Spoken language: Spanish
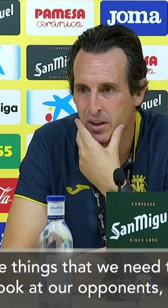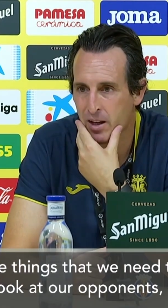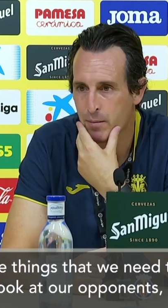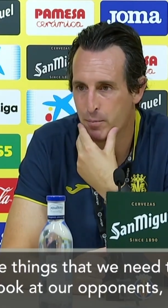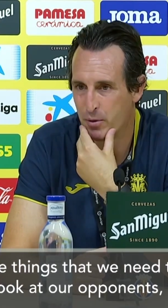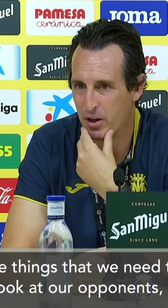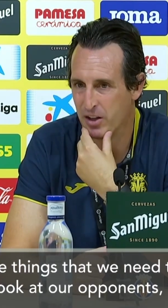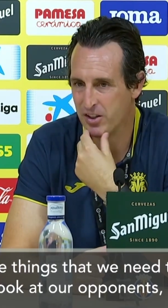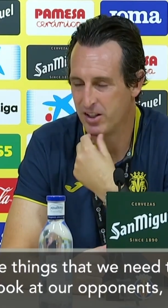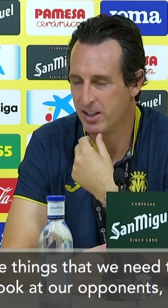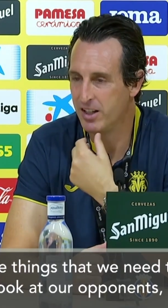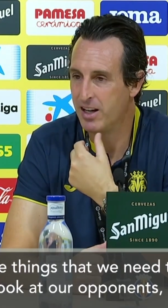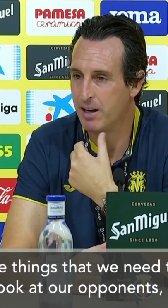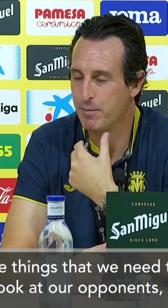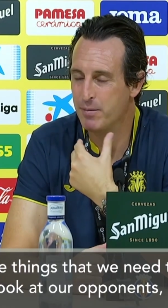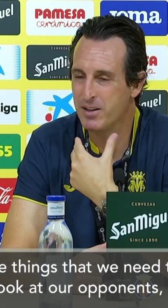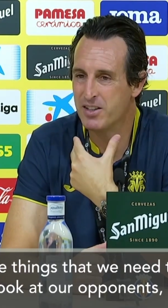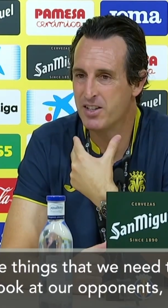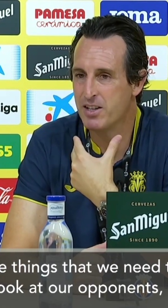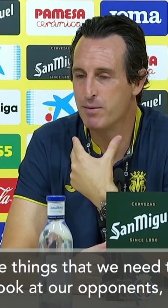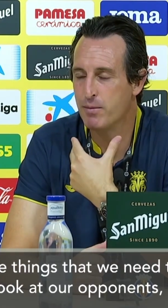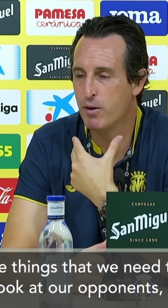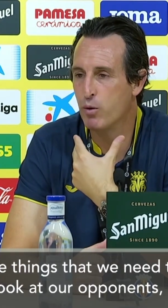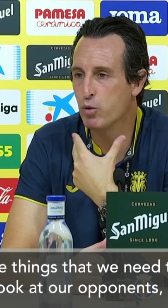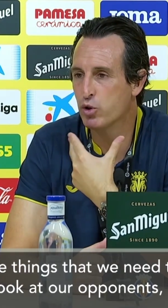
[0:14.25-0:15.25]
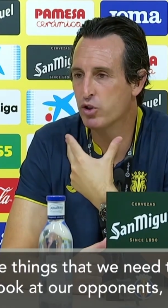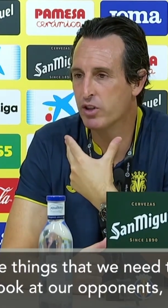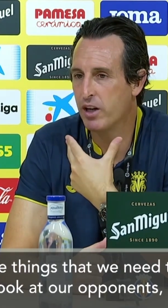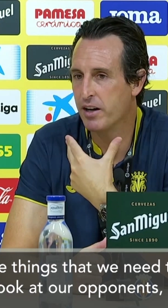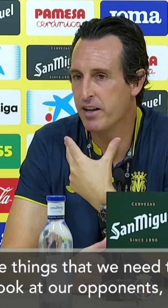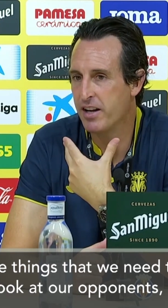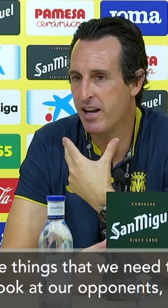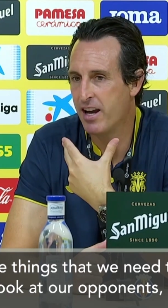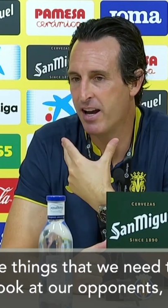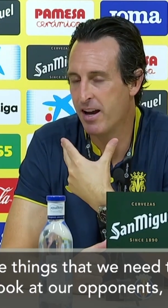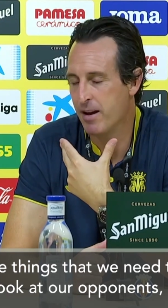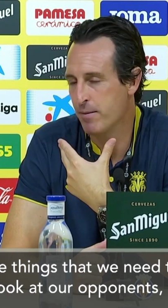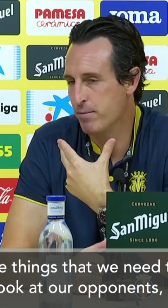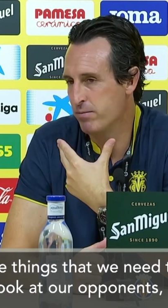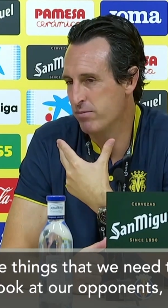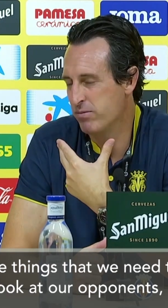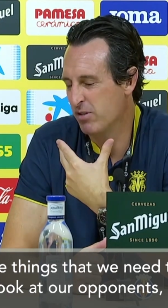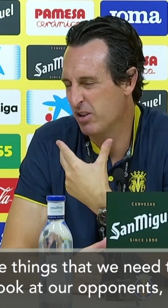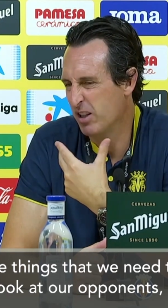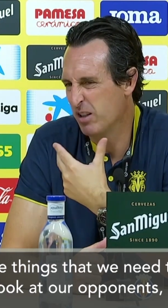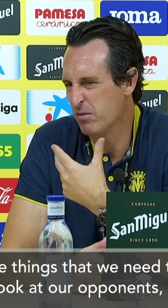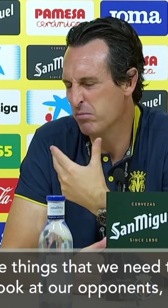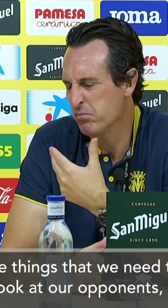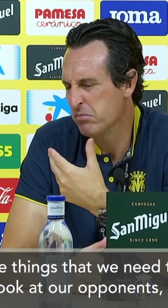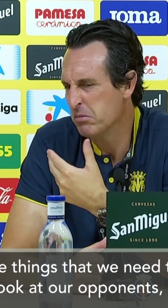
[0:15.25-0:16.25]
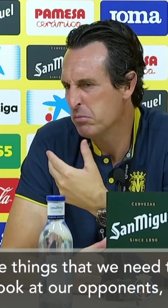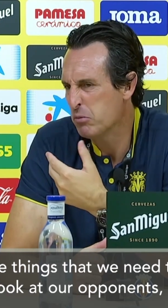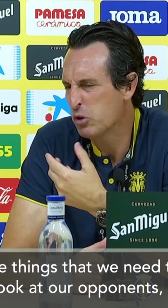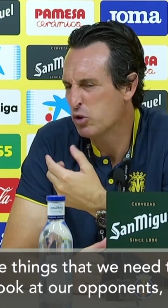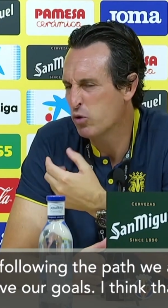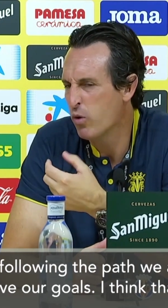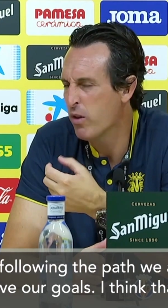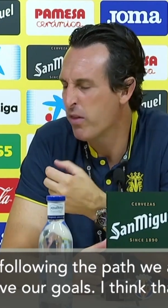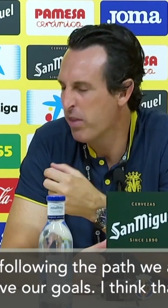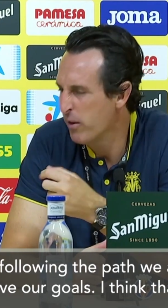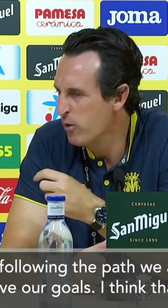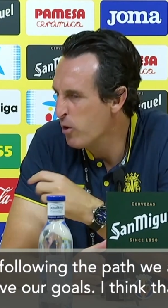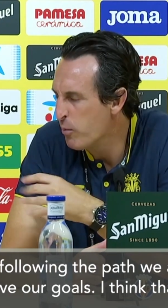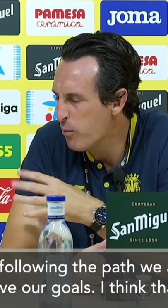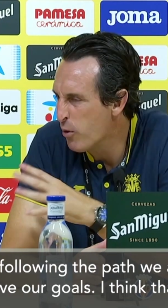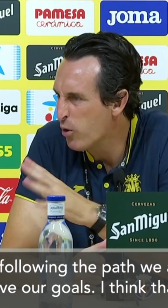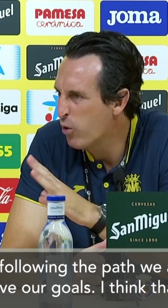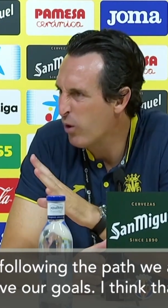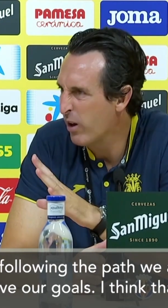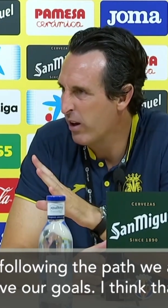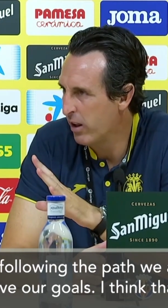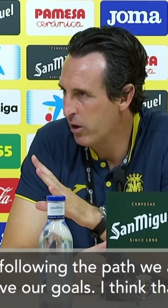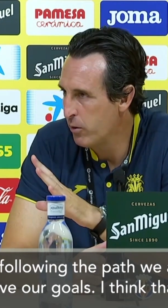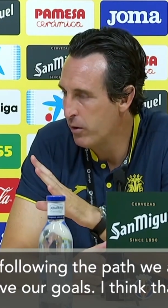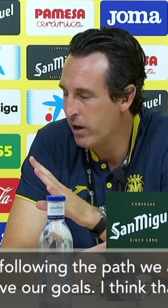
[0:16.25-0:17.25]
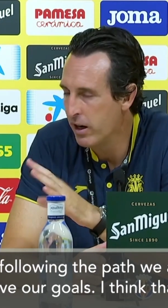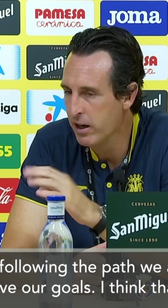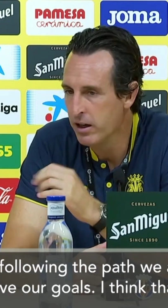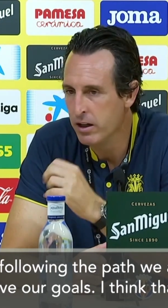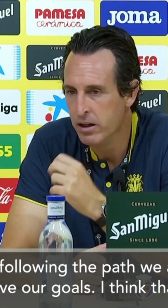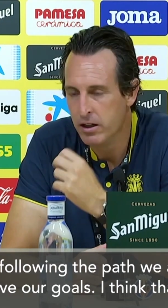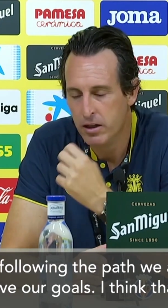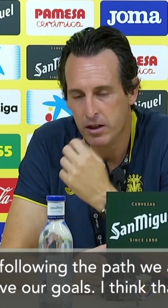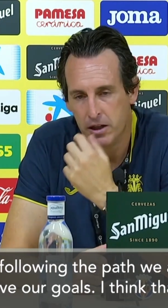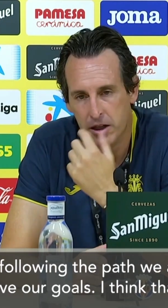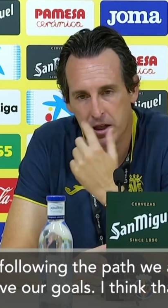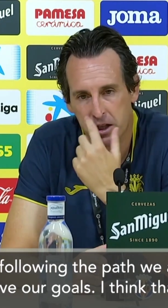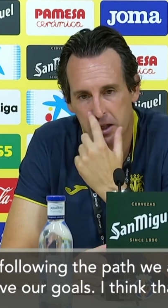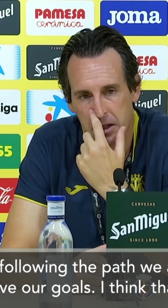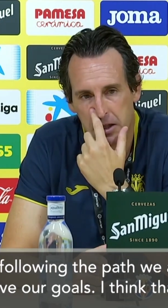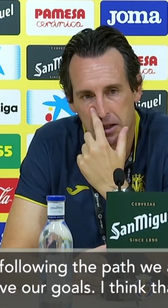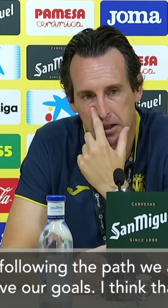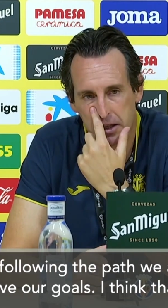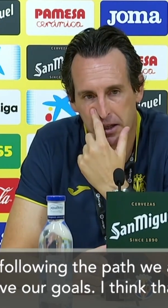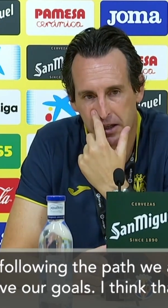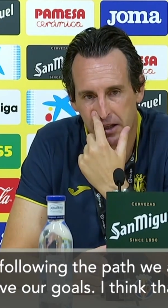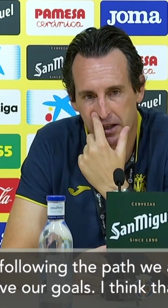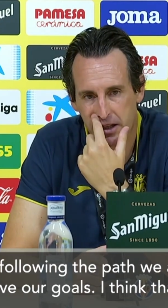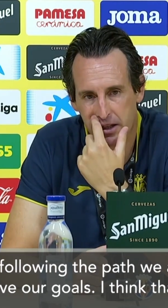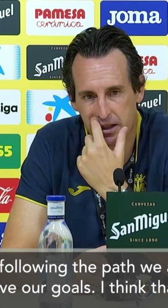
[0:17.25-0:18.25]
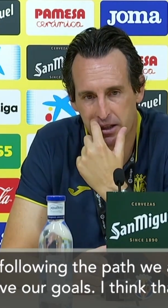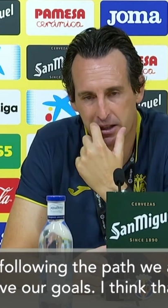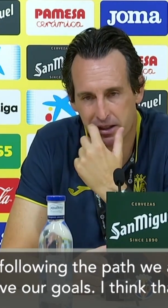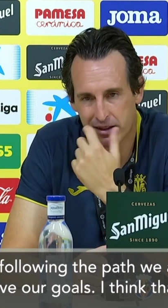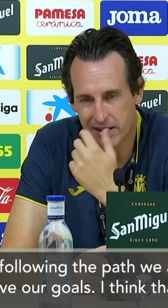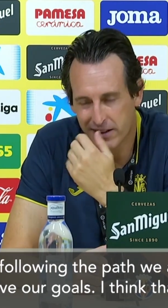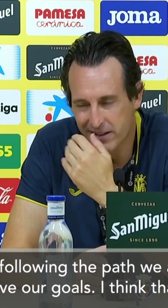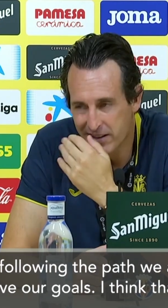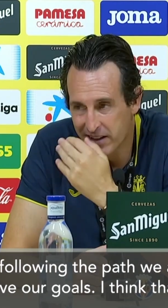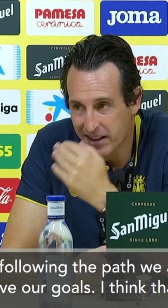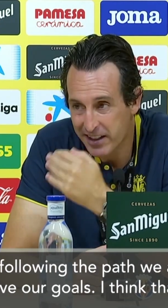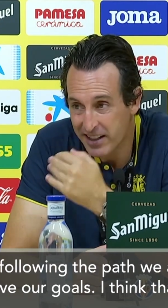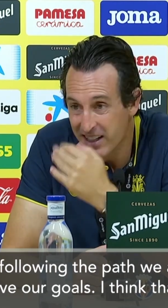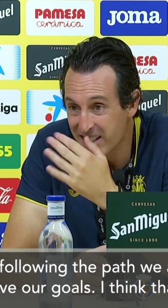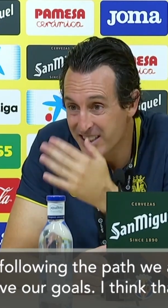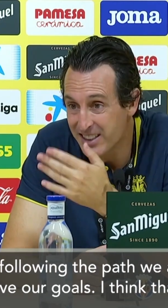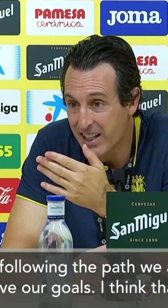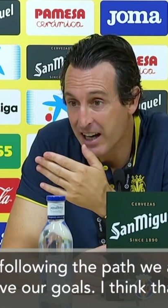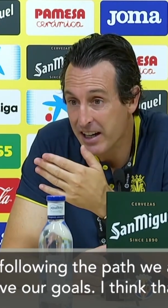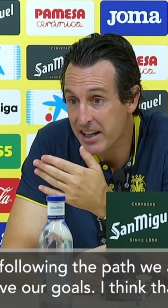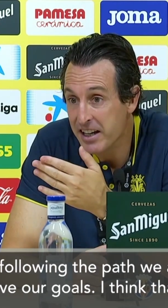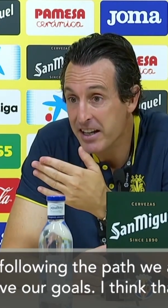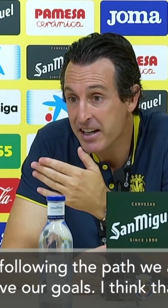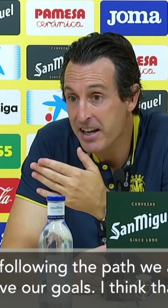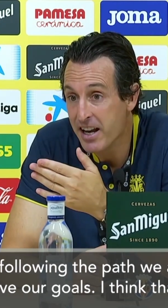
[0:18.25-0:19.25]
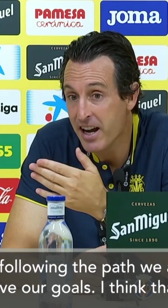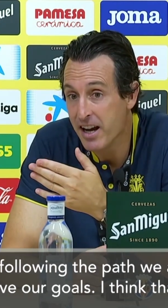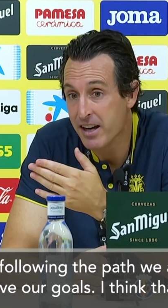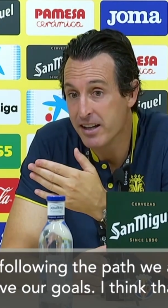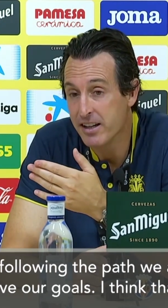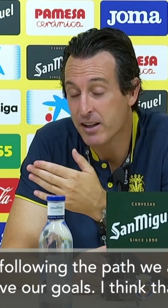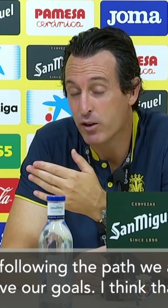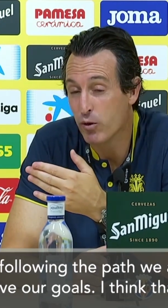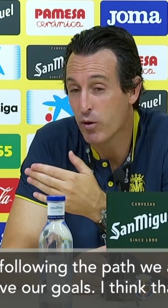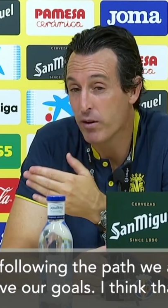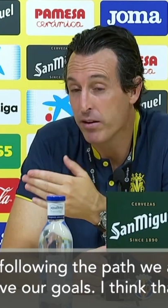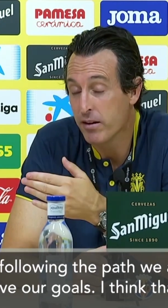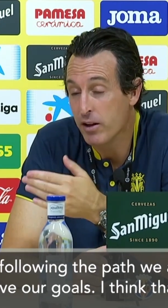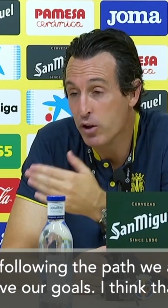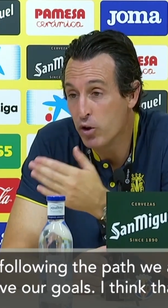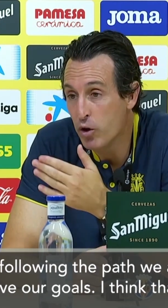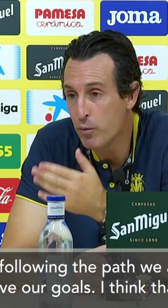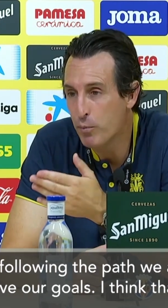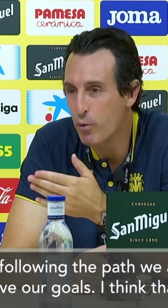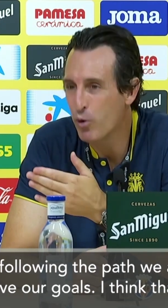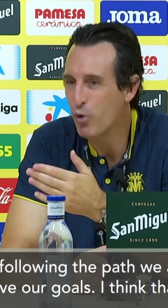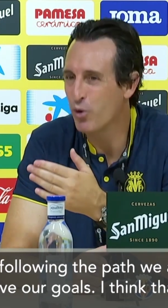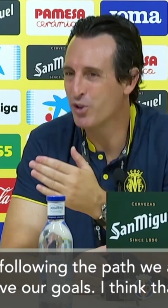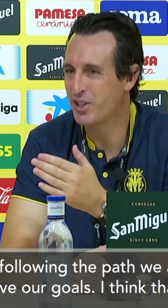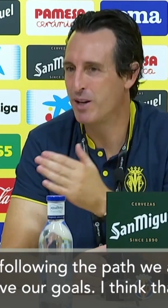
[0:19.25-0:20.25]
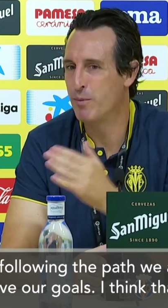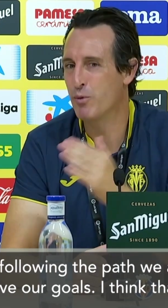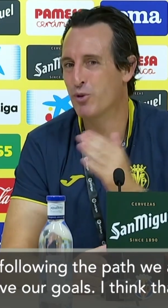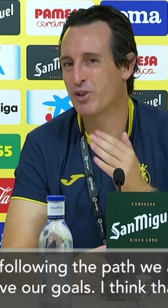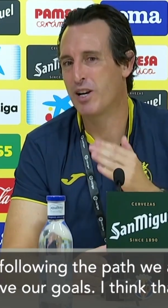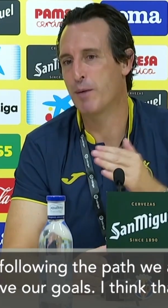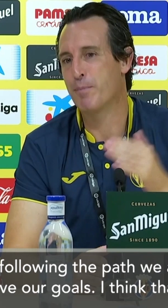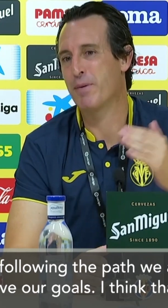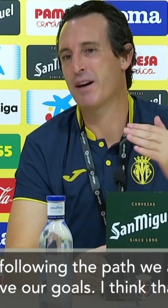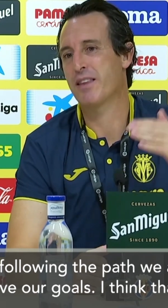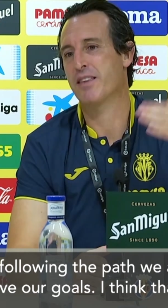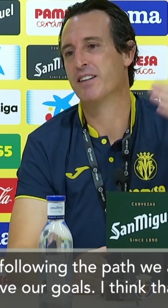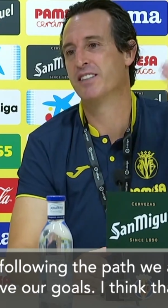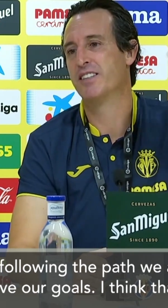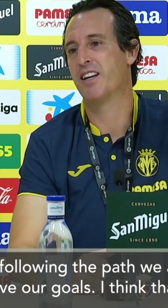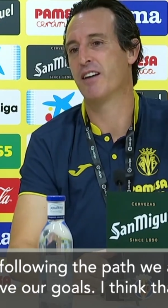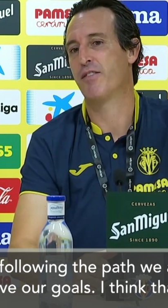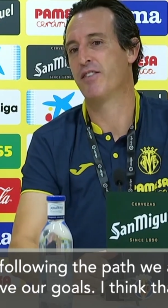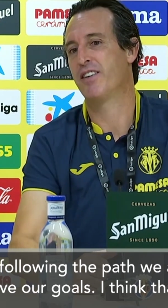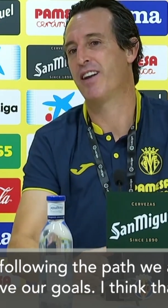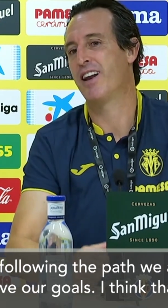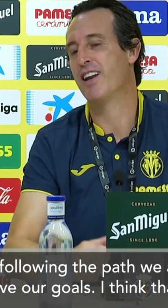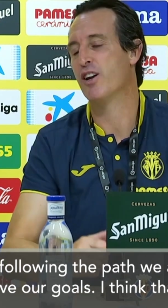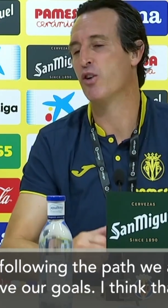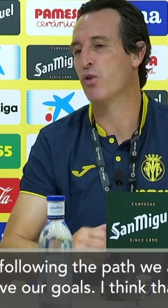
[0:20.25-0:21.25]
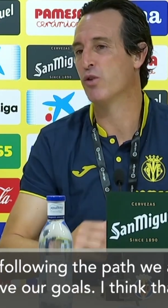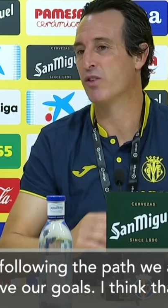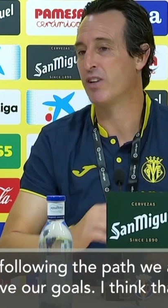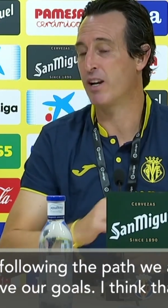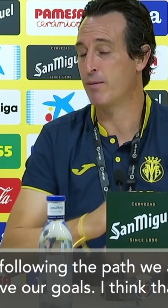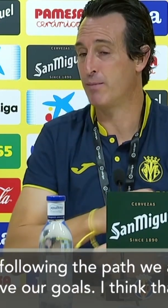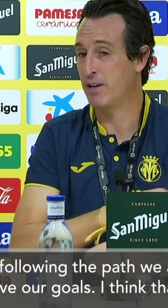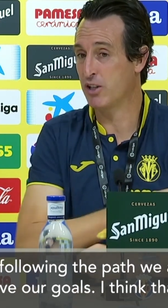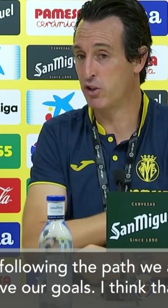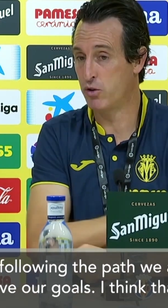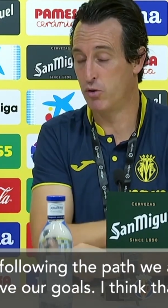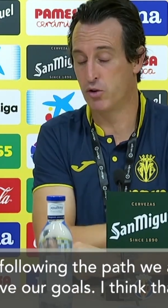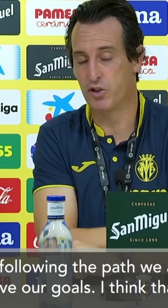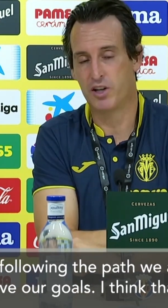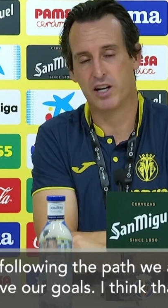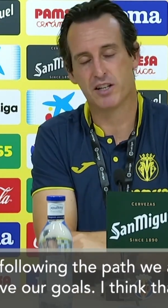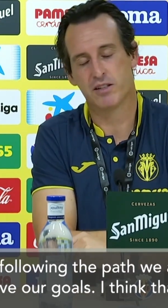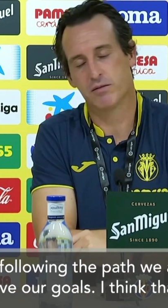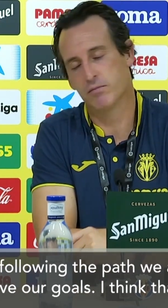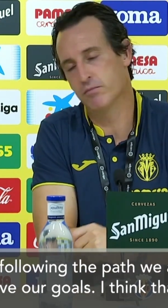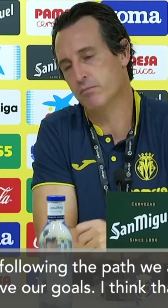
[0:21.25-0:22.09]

pero así a mí sí me gustaría, porque hemos concedido poco al rival, que seguir esta línea y concediendo poco seamos capaces de al final encontrar más cosas.